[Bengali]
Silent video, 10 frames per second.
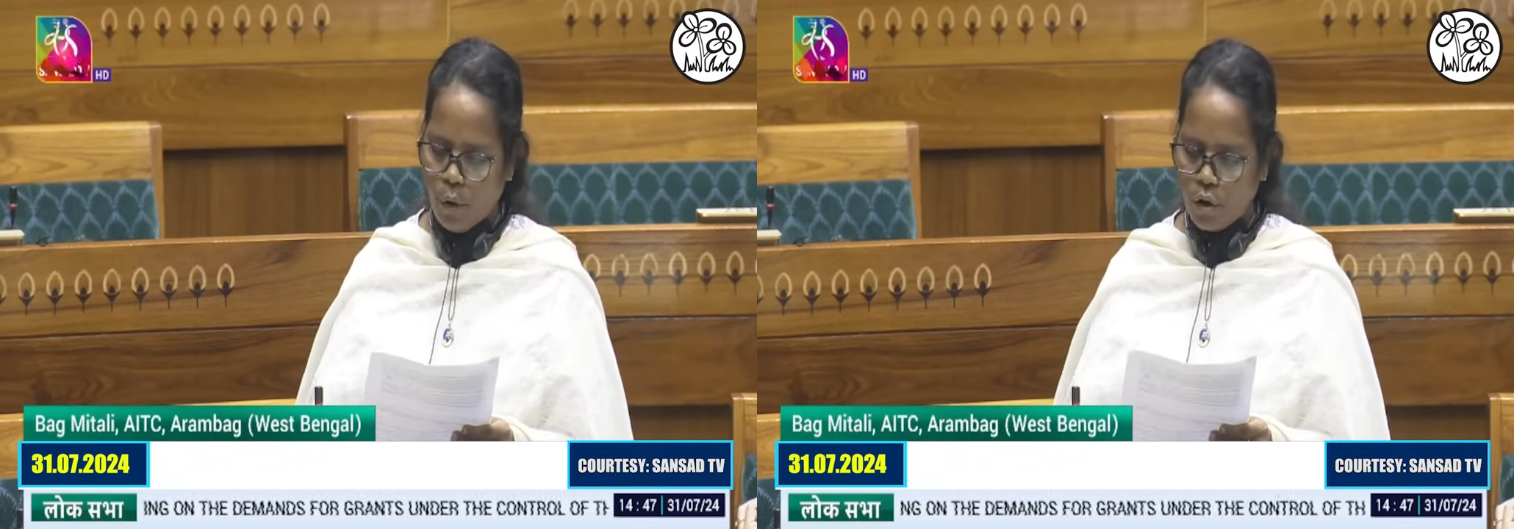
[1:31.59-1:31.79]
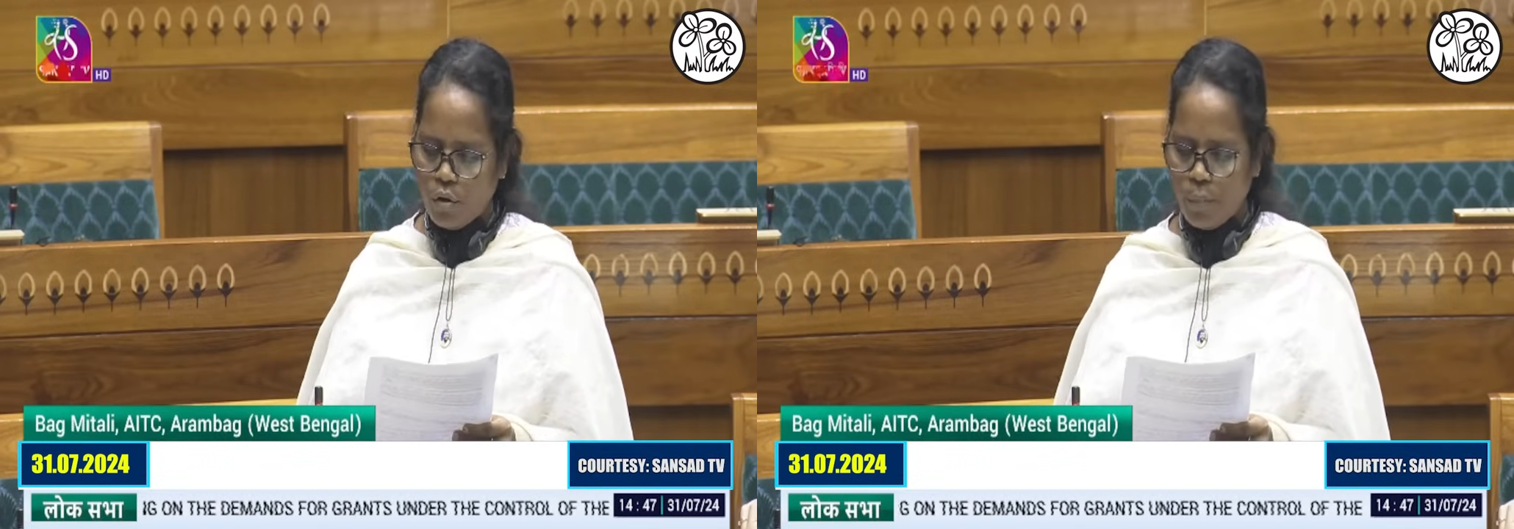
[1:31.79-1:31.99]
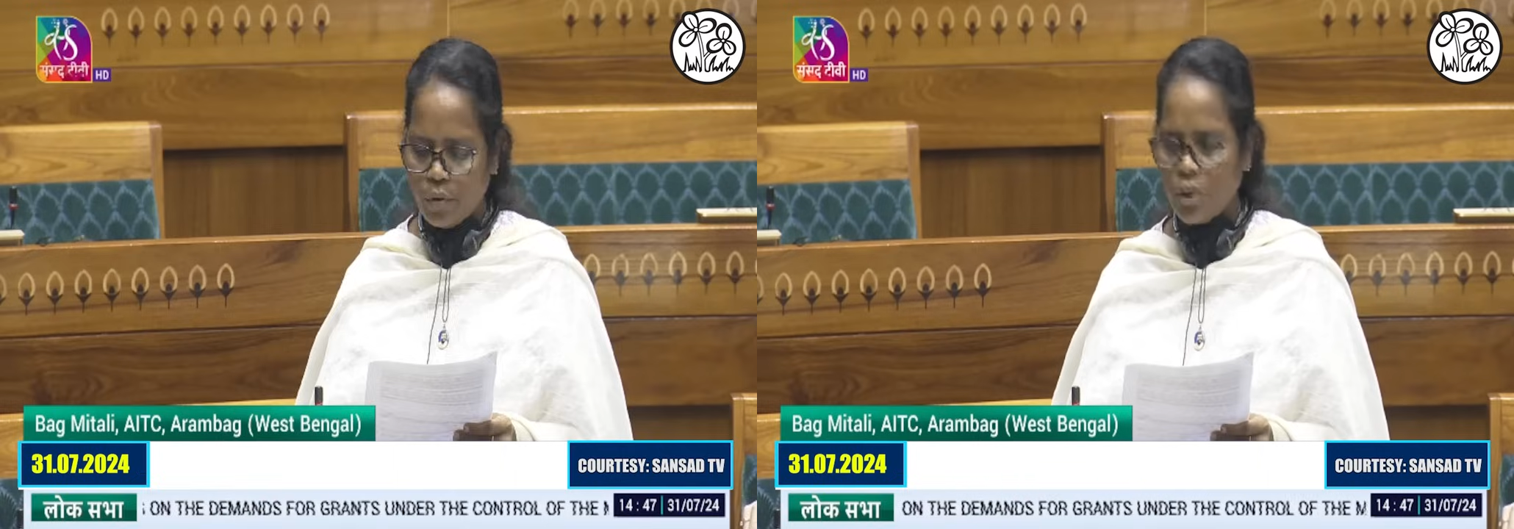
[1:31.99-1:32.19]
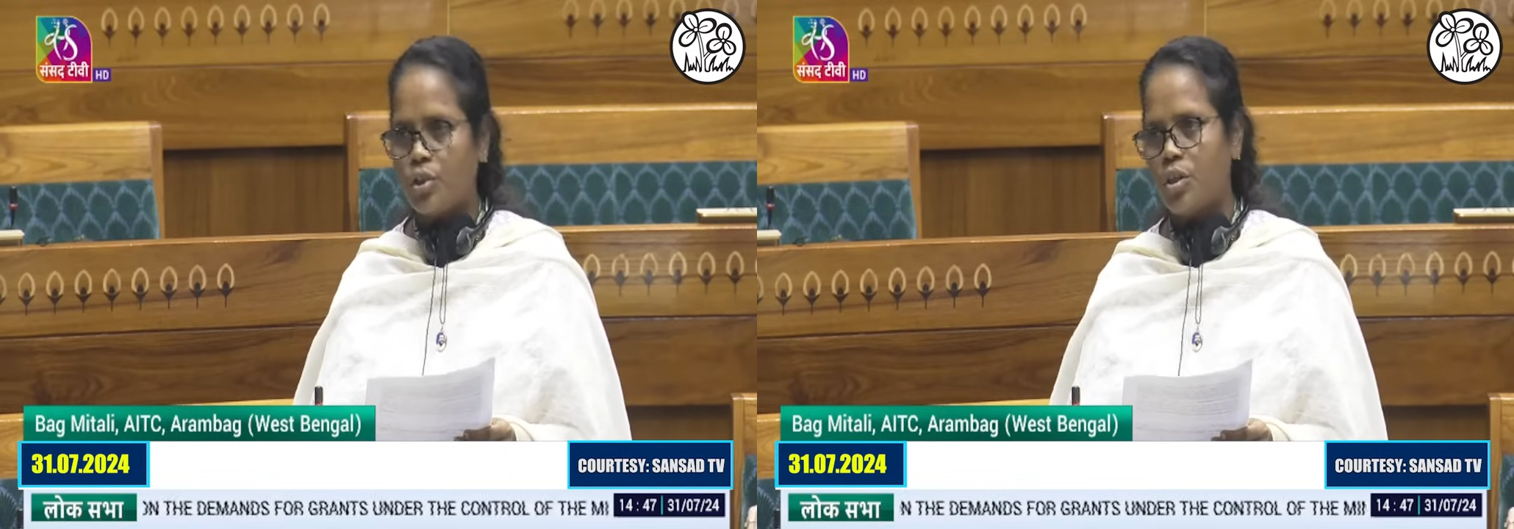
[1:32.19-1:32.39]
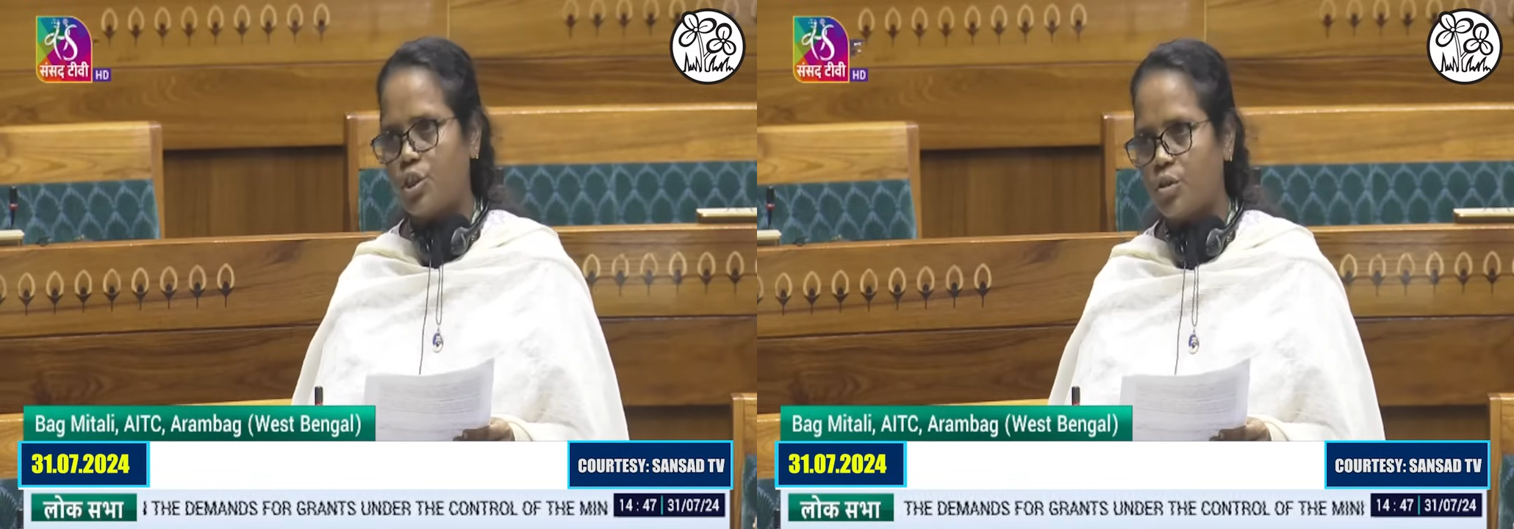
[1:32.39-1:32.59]
বর্ণ
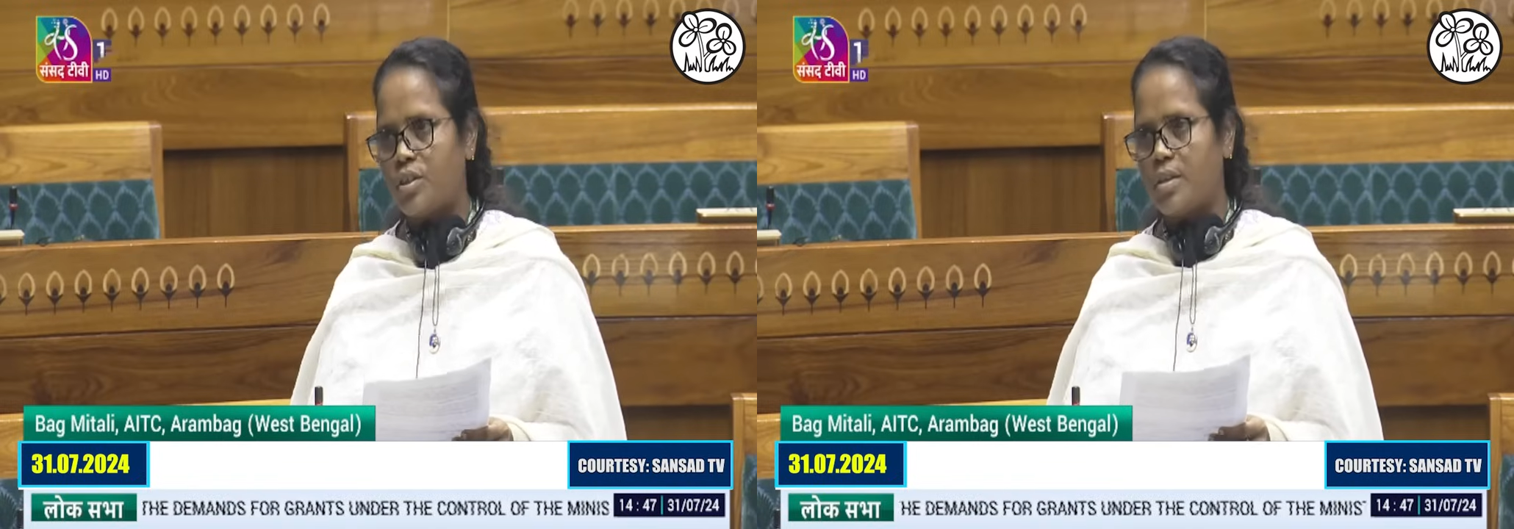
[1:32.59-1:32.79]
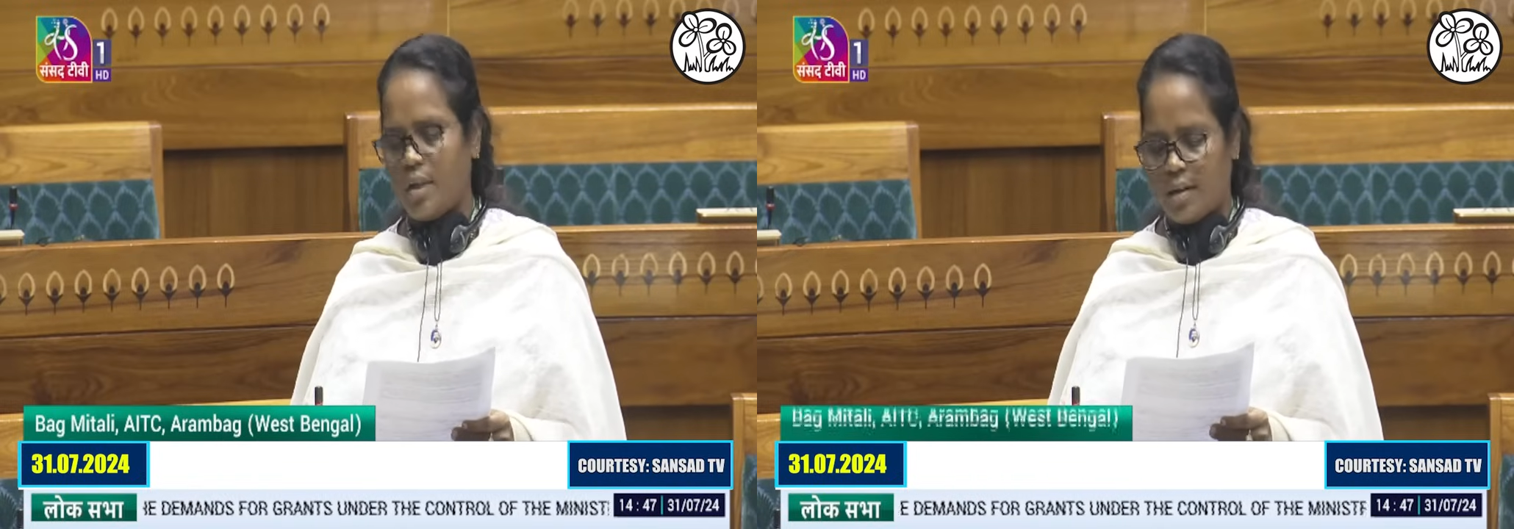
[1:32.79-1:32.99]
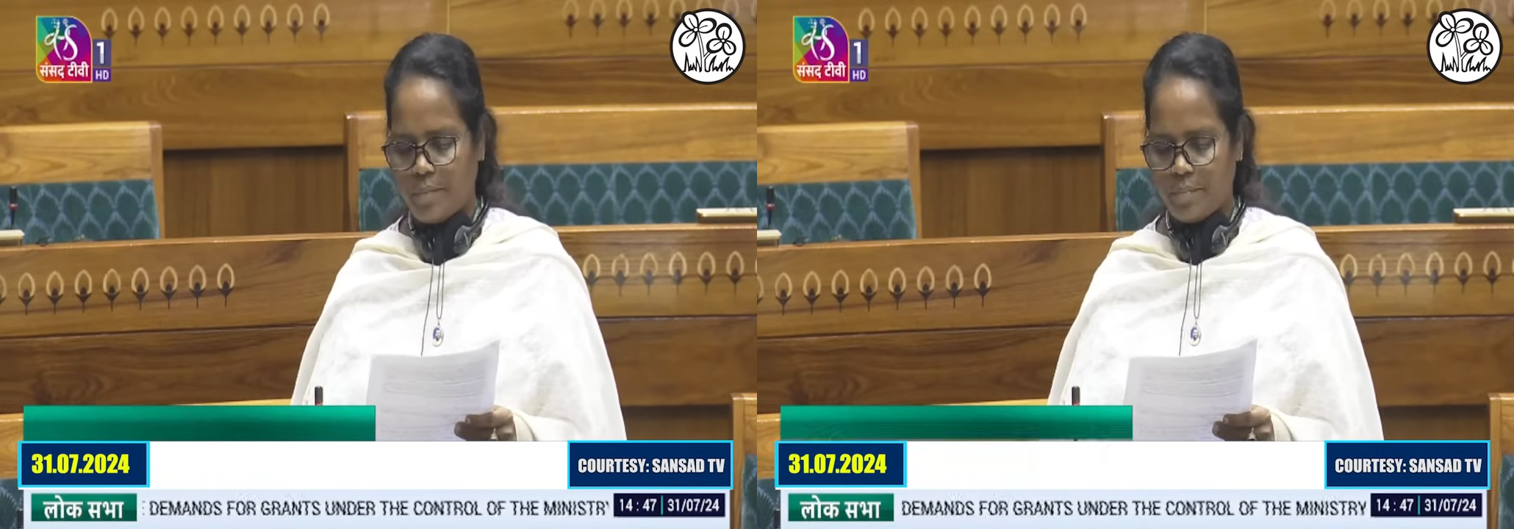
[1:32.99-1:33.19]
পরিচয়ের ষষ্ঠা